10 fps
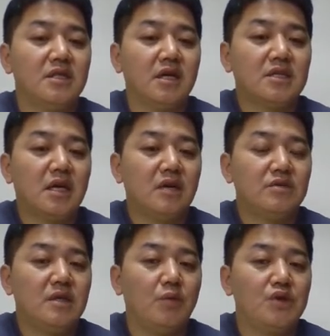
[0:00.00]
제가
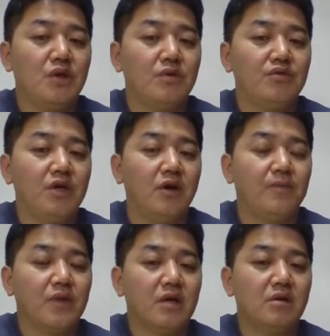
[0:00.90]
4라운드 채 못
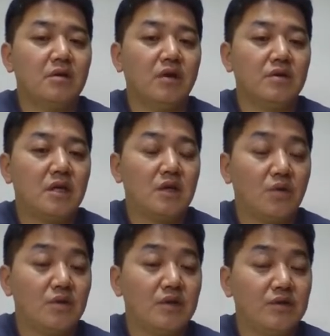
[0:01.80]
채웠고요. 그럴 땐 어떻게
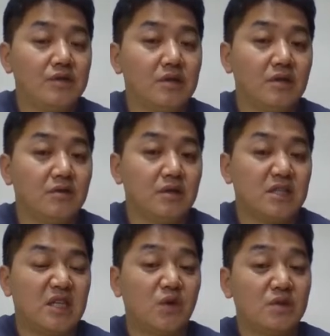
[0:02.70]
기록을 세우시, 기록을,
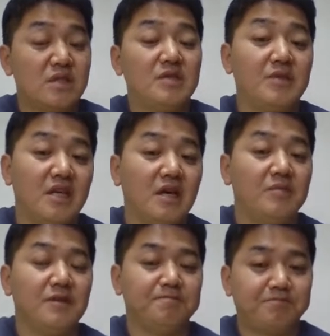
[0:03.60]
기록을 쓰시면
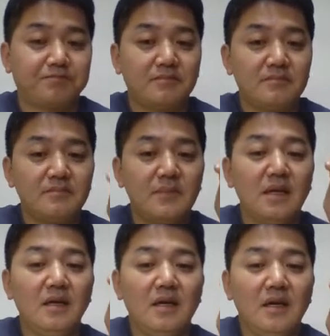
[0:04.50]
되냐면
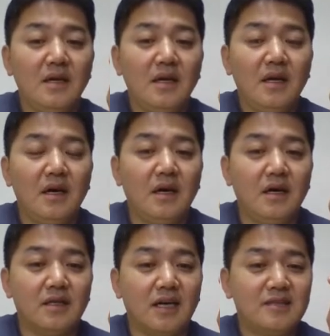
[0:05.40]

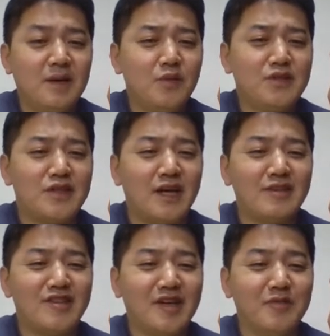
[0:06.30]
아, 나가서 해보셔서
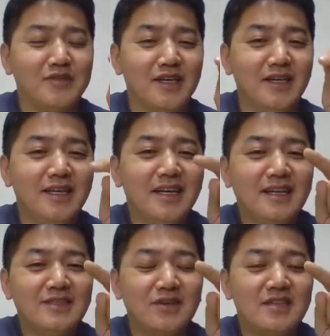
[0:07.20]
댓글도 달아보세요.
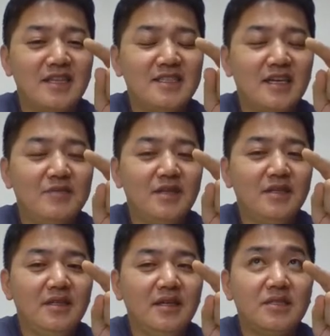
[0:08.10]
어떻게
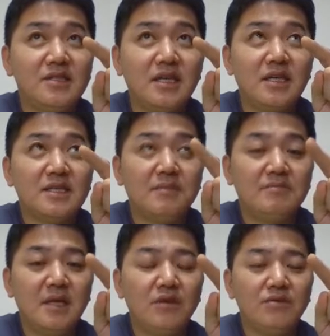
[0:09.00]
하시냐면 제가
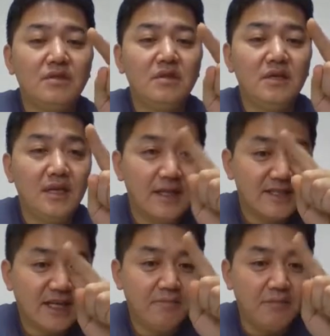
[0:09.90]
3라운드
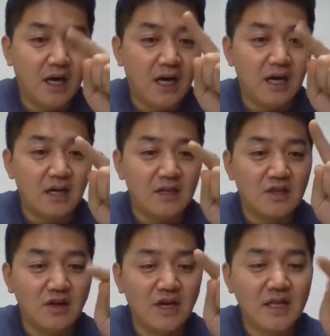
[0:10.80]

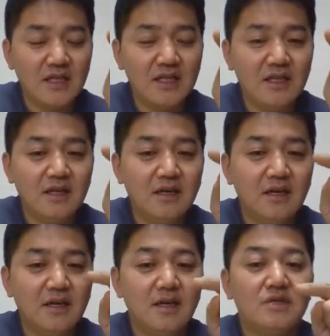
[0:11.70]
3R 더하기
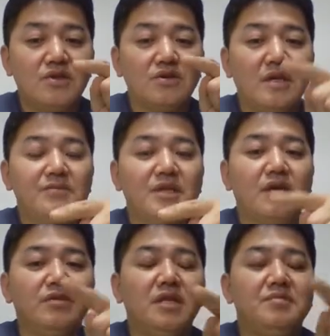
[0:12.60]
저거
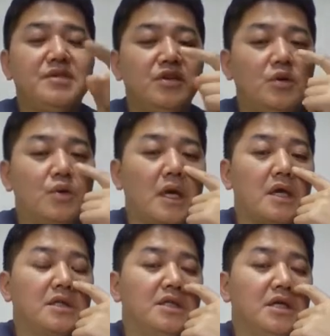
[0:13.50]
30개고 딥스 17개
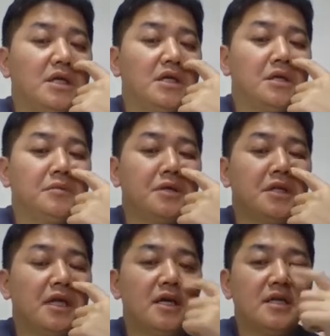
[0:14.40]
했거든요.
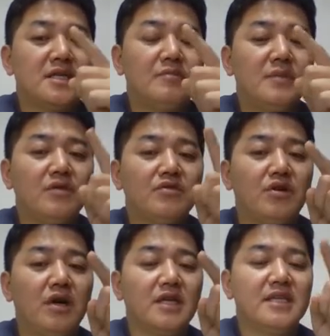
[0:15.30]
그러면 3라운드
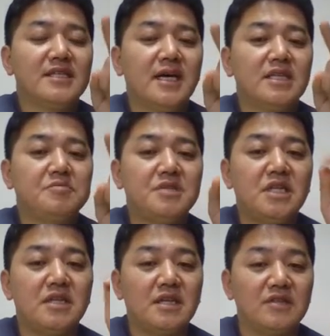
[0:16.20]
더하기
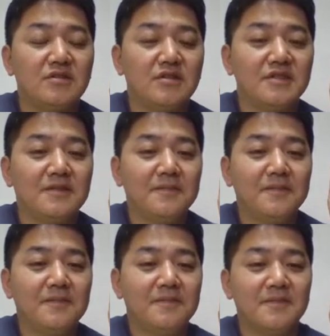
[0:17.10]
47 이렇게 적는 거죠.
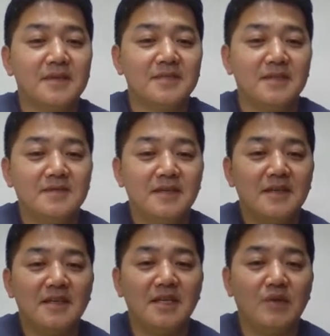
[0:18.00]

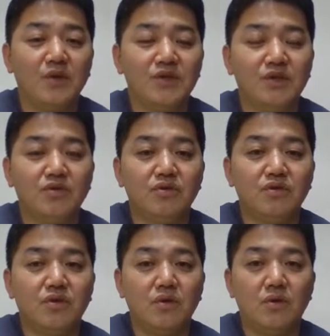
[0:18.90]

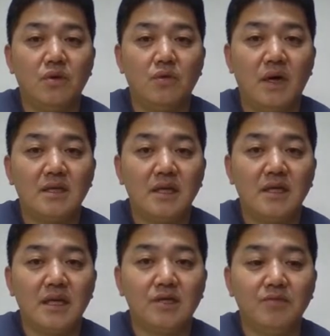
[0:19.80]
기본적으로
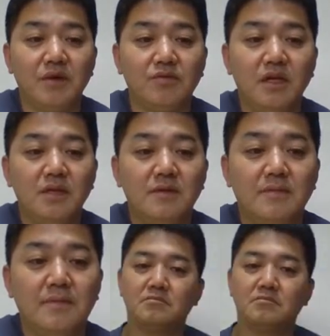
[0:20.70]
와드에 대한 설명이고요.